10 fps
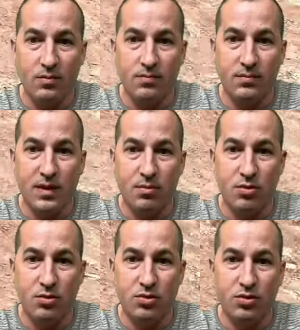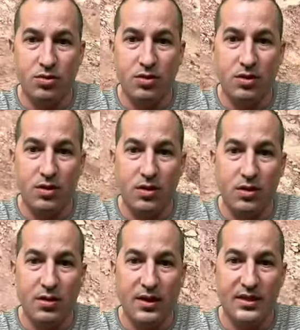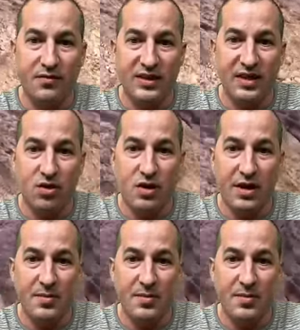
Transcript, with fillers: Vamos. Hace falta coger y